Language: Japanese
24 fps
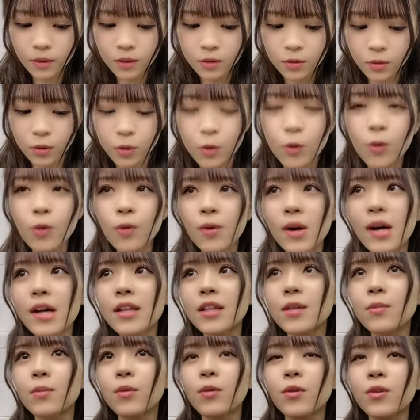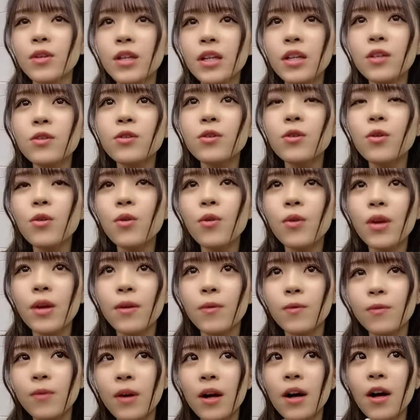そう今日はでも昼公
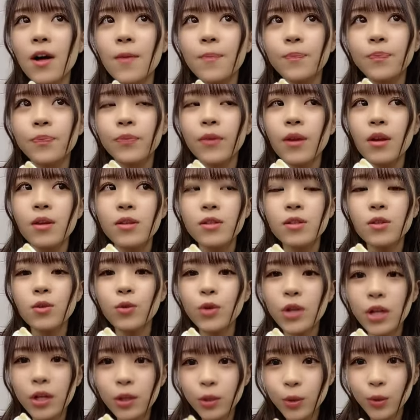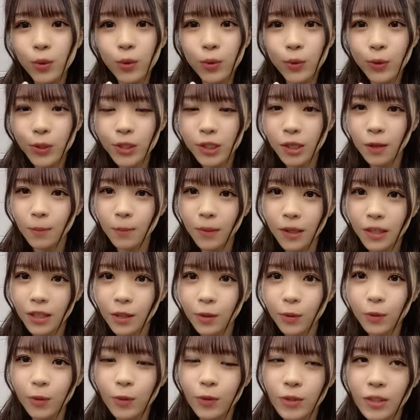演はストレートおろしか巻
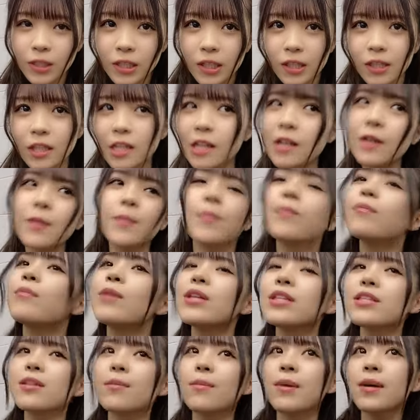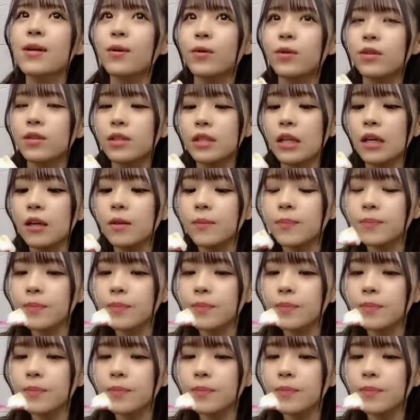きおろしかでめっちゃ迷った